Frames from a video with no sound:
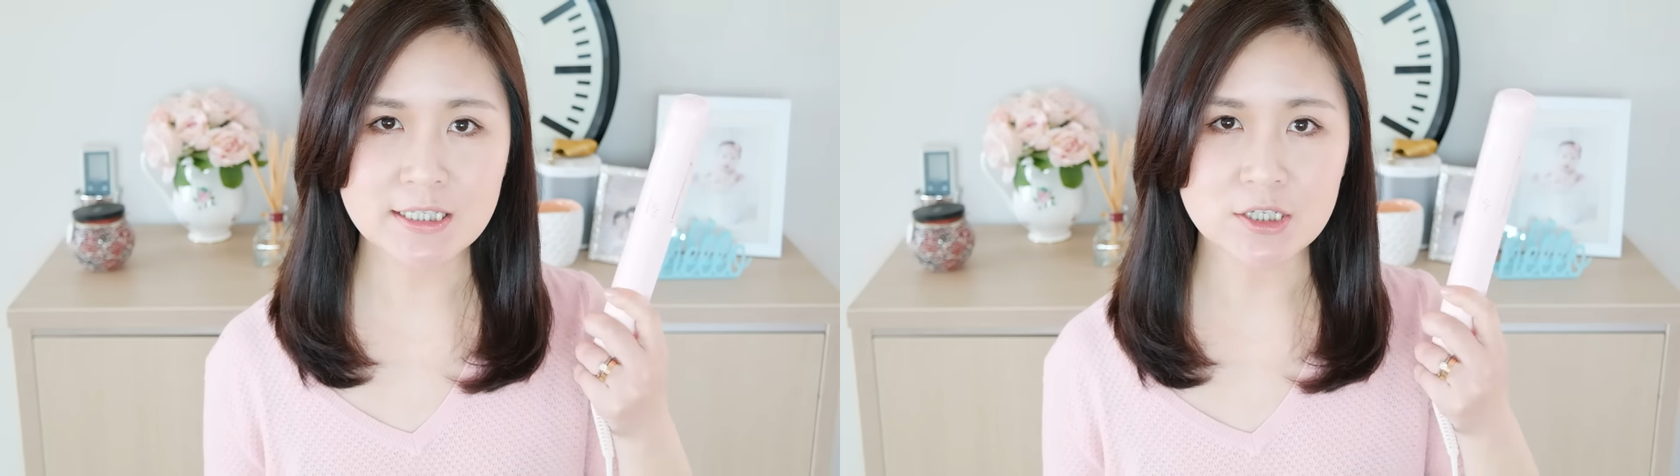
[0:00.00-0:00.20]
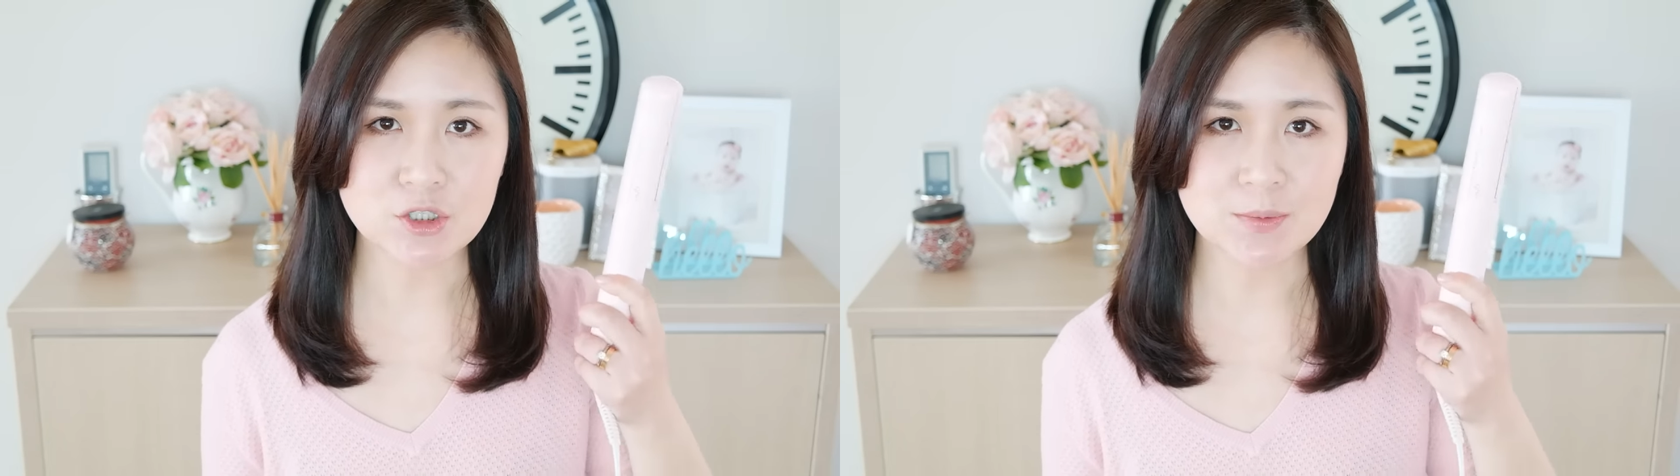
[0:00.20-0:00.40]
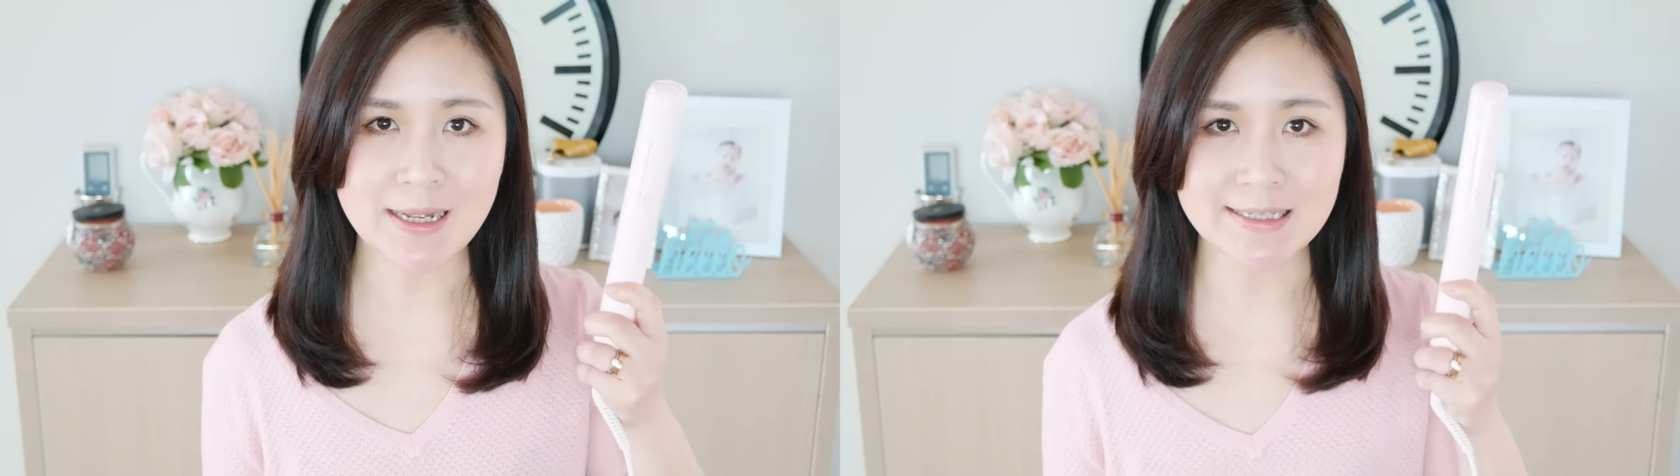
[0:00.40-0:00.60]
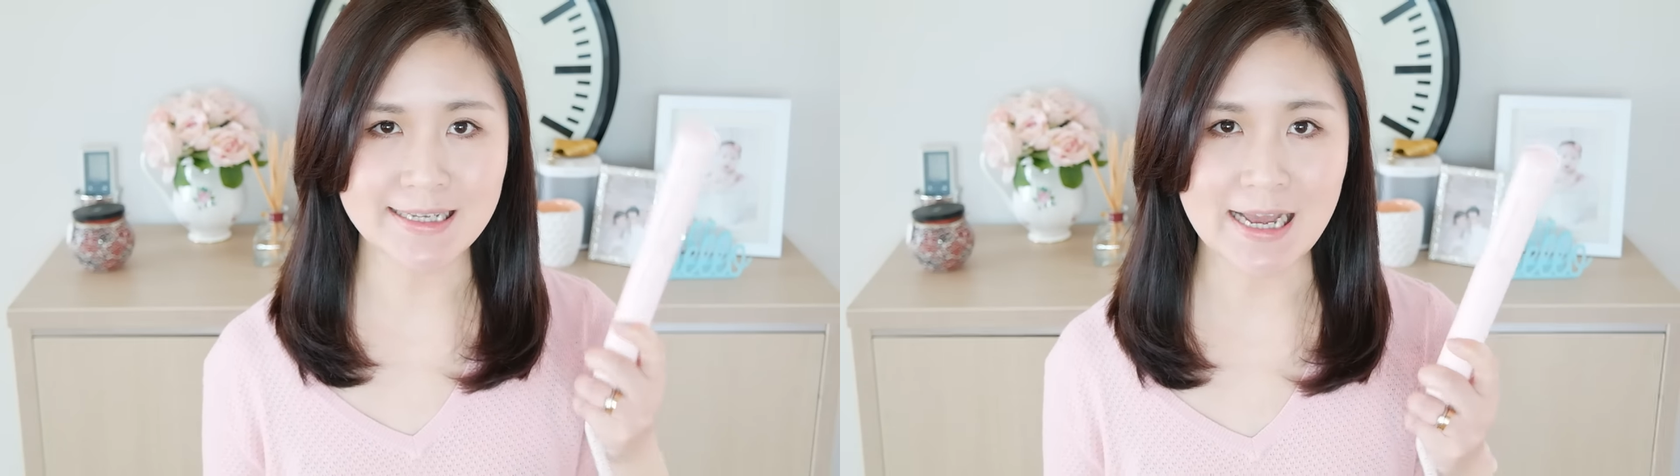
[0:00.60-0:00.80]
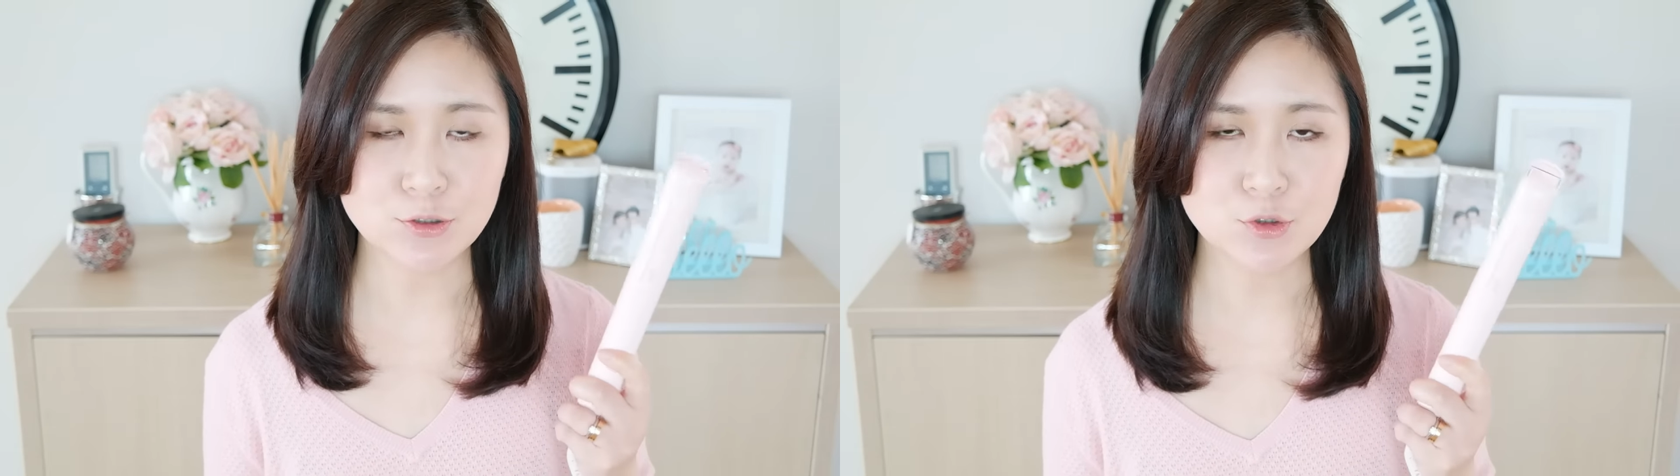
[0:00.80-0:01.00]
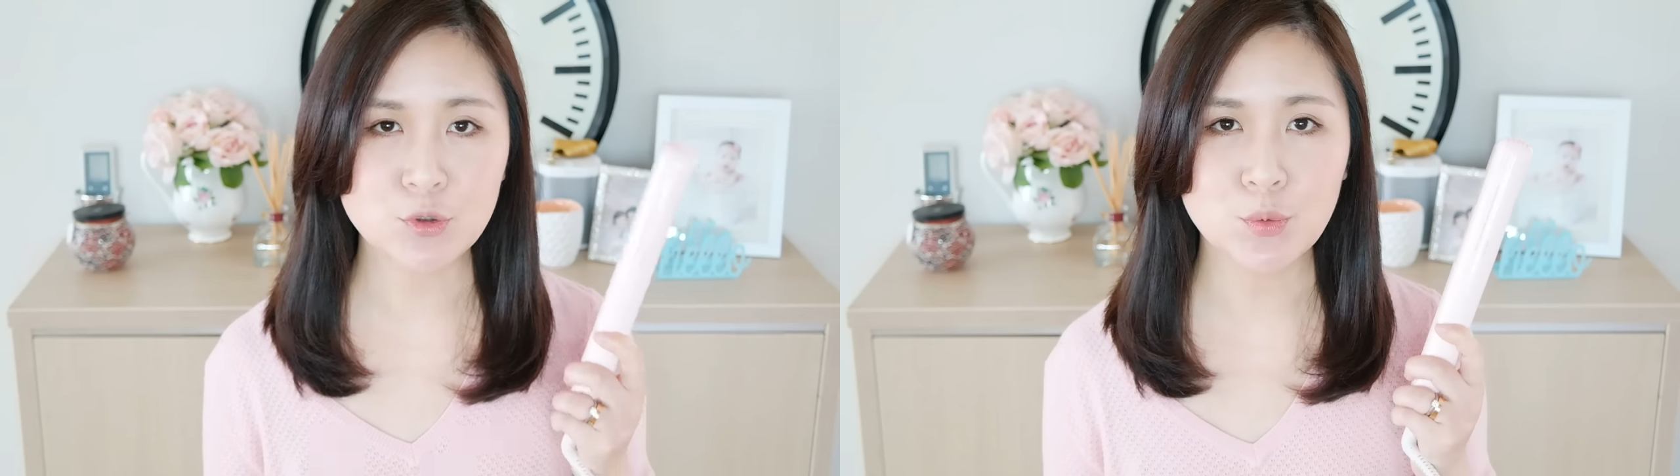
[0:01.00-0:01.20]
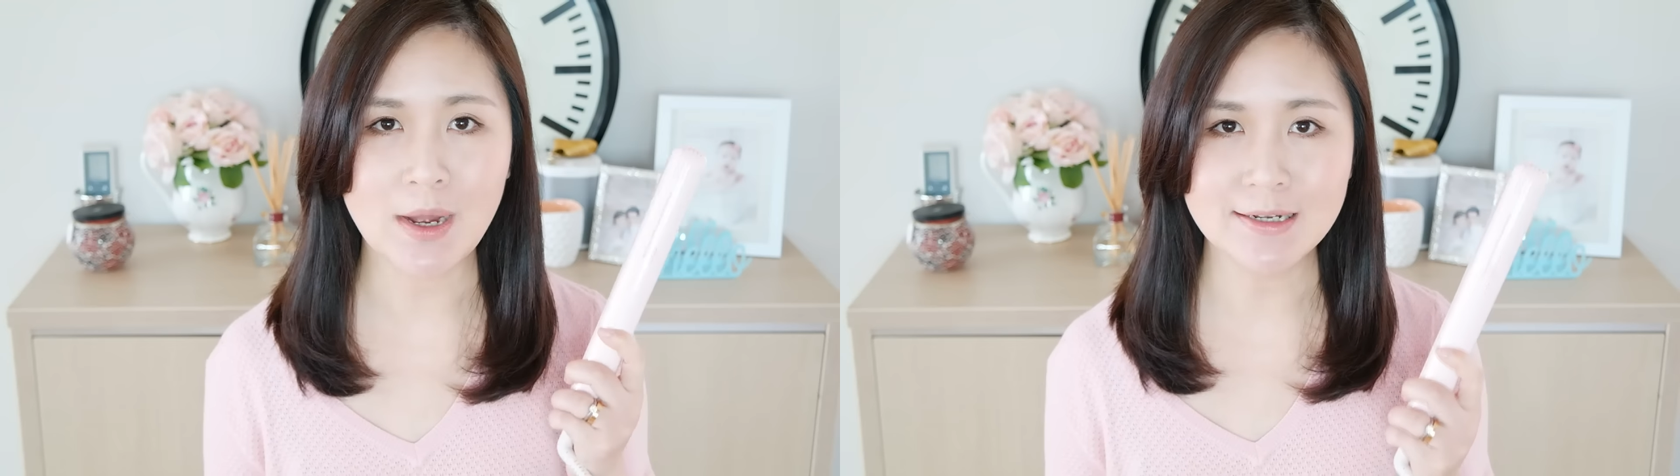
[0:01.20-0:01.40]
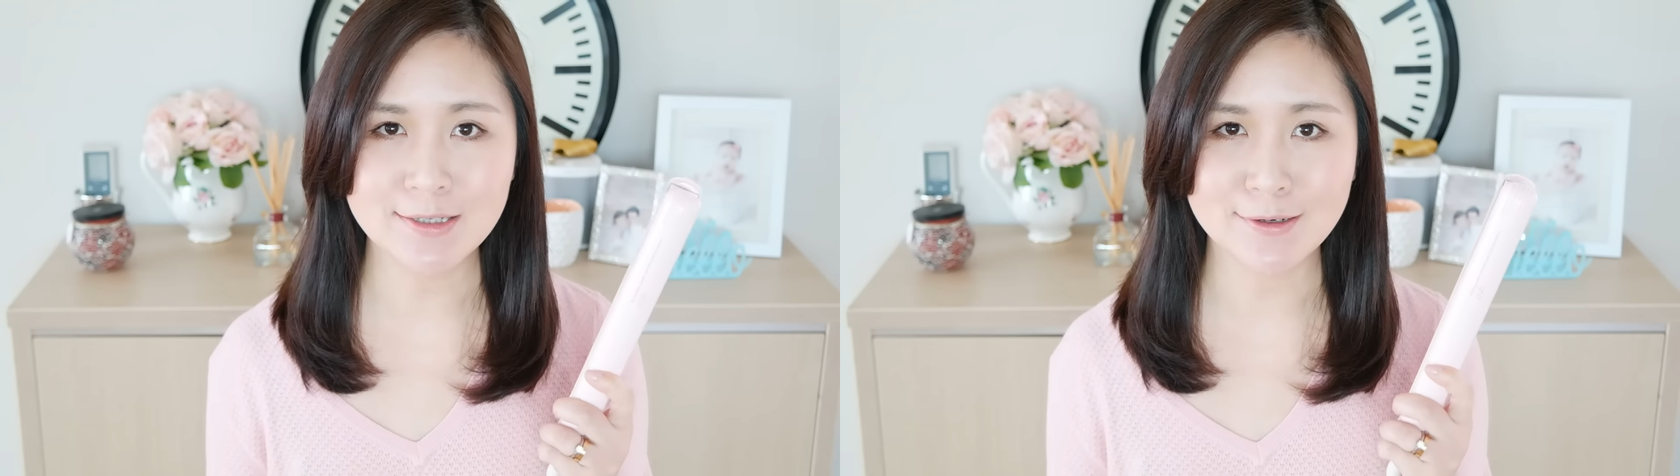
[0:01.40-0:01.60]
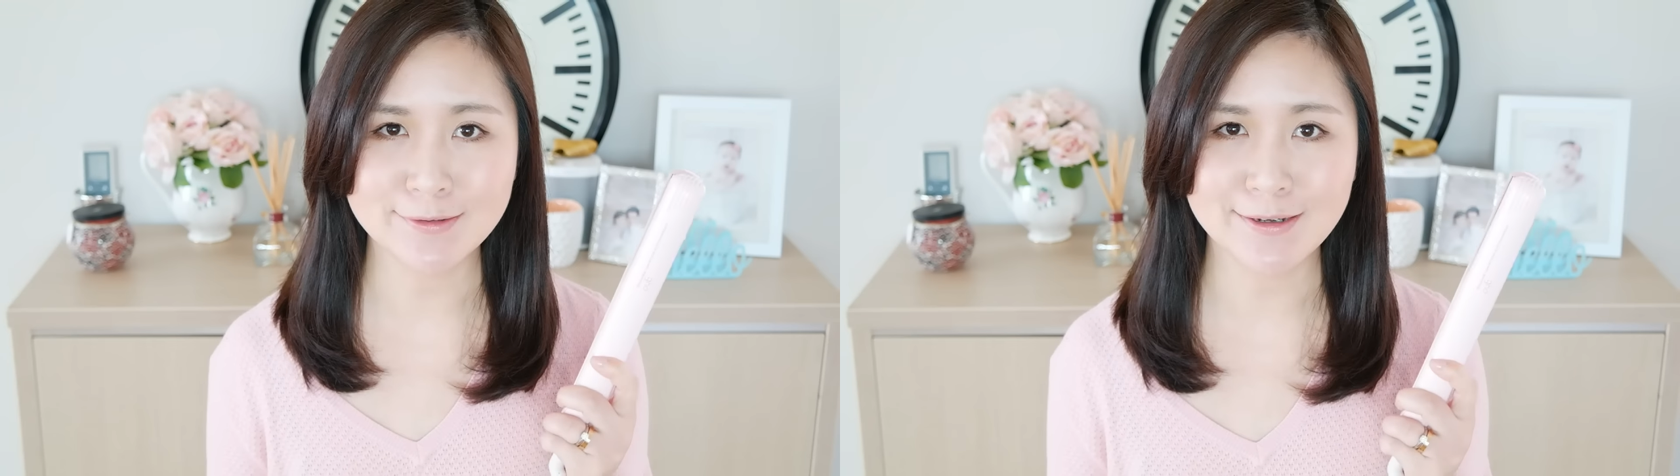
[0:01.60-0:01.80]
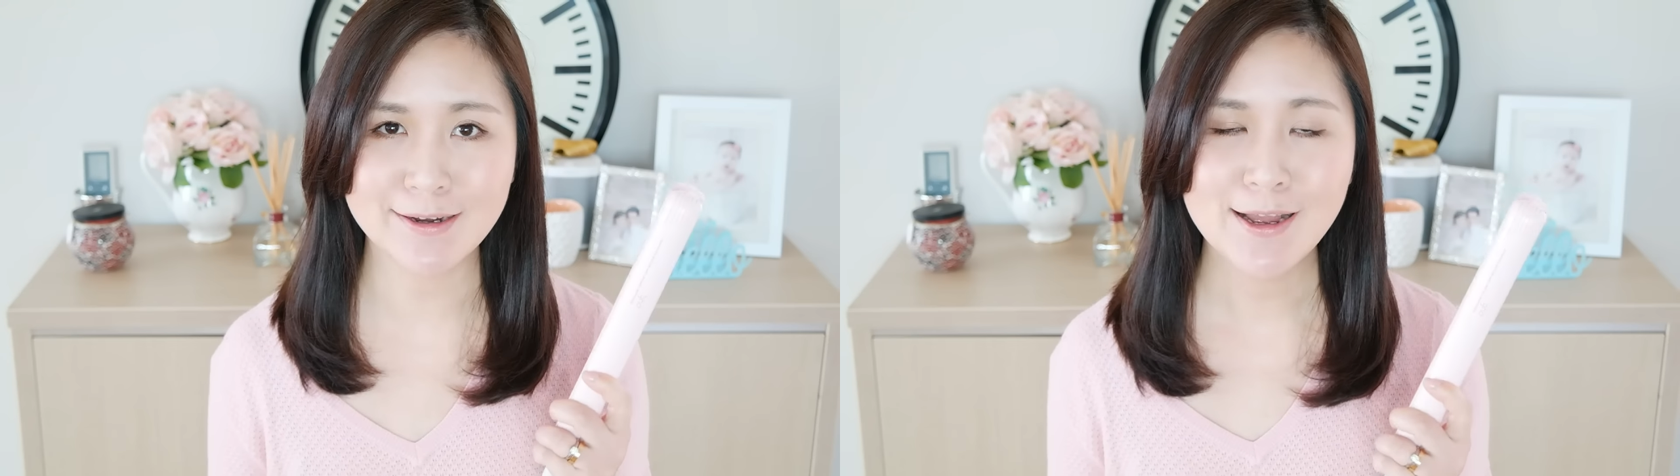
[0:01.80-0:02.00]
的直板夹去完成
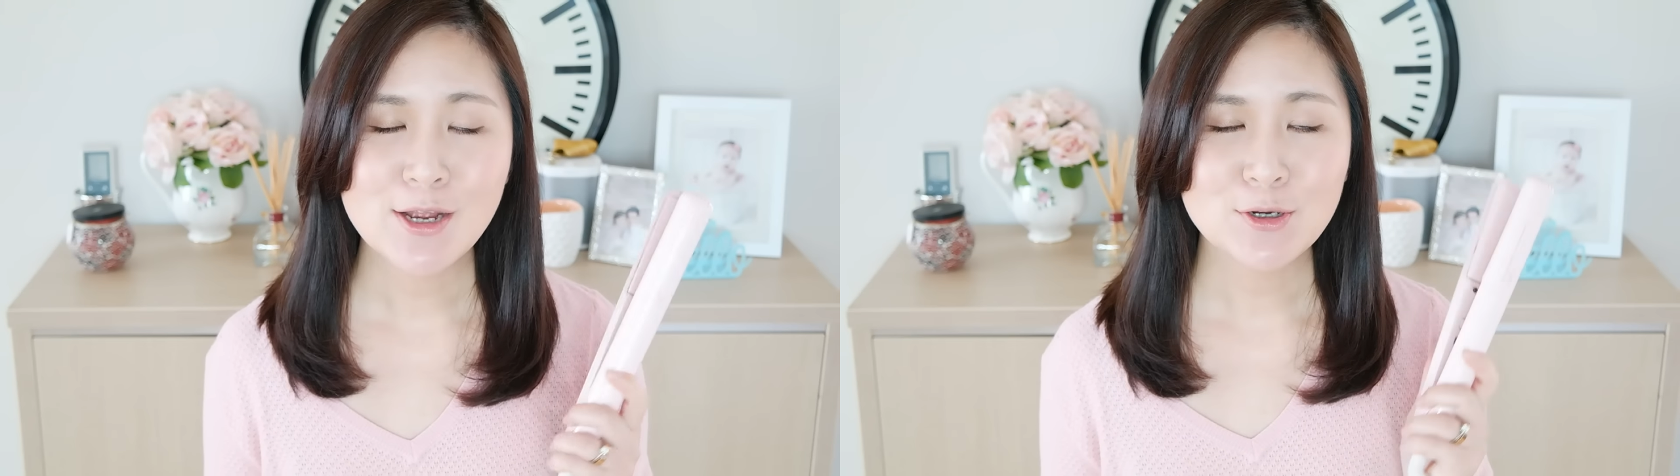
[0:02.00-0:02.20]
的。